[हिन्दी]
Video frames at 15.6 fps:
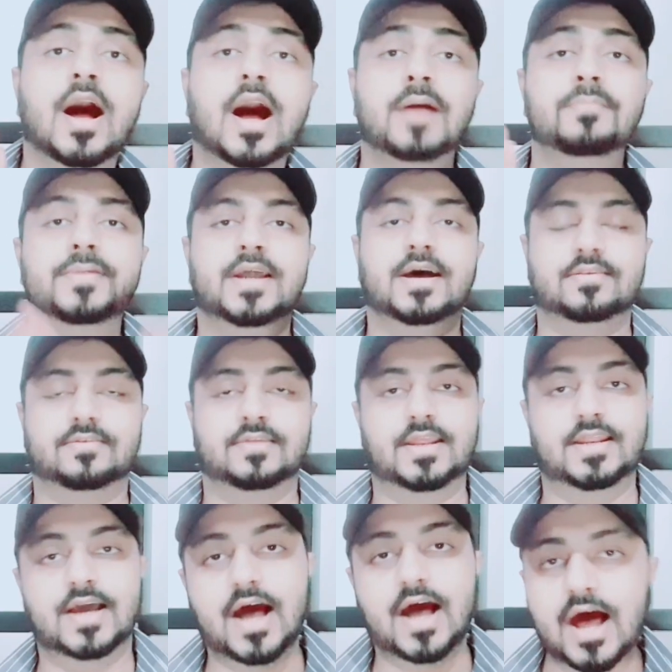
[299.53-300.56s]
अब
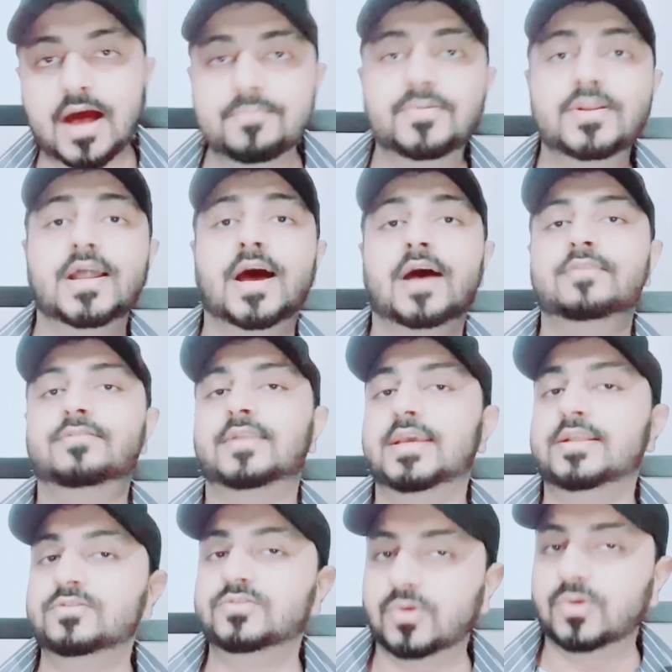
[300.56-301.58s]
नाजरीन अब
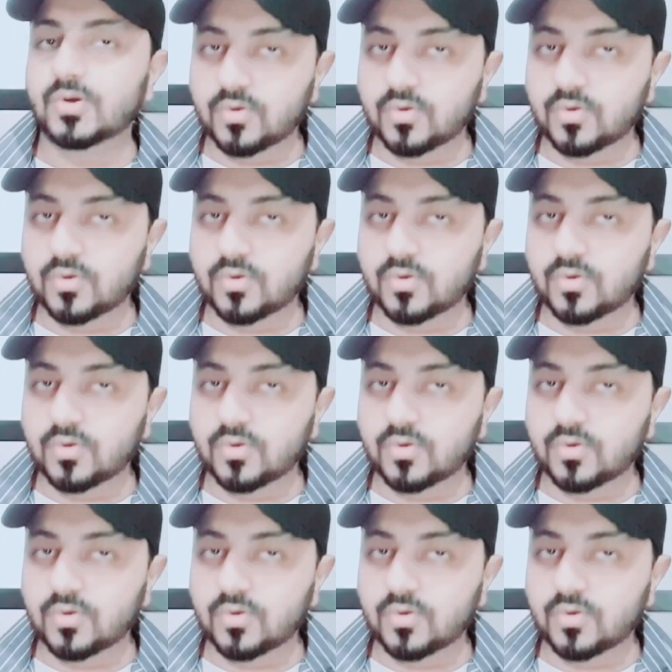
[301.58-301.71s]
नाजरीन जो